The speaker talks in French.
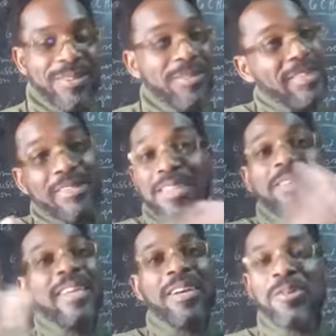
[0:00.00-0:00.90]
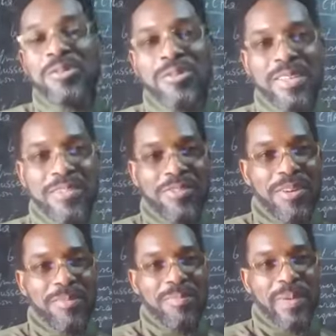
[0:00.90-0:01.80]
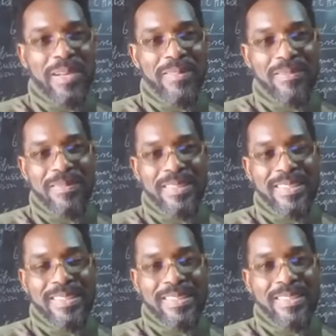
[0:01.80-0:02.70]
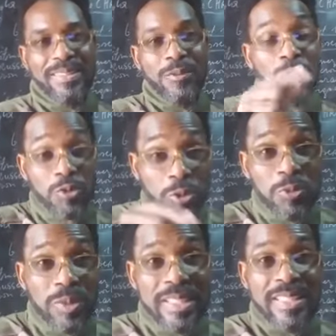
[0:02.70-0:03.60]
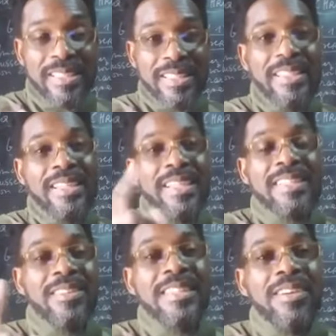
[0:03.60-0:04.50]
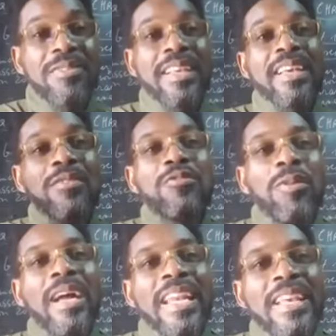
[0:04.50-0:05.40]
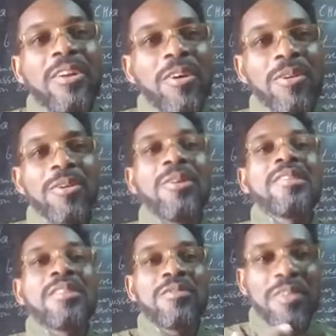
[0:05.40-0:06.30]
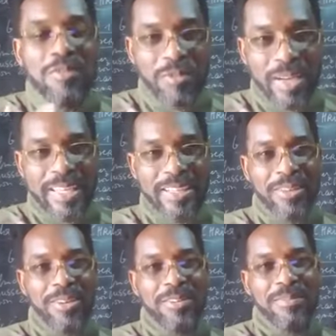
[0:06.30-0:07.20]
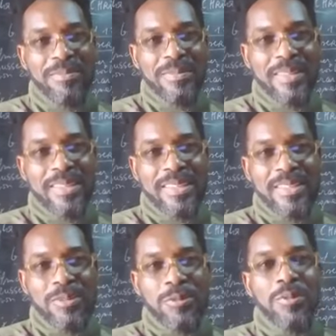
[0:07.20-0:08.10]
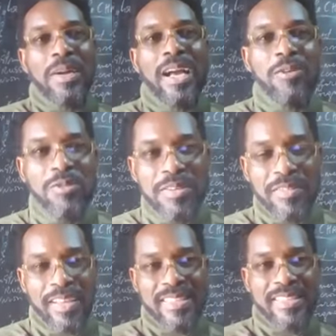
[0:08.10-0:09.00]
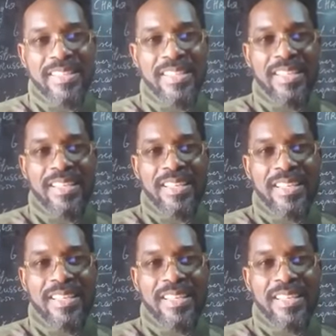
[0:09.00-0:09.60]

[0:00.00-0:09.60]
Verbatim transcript: Donc ça veut dire que les Russes ne les forment pas. Aujourd'hui, les Centrafricains vont à l'école, leurs enfants vont à l'école, à l'université.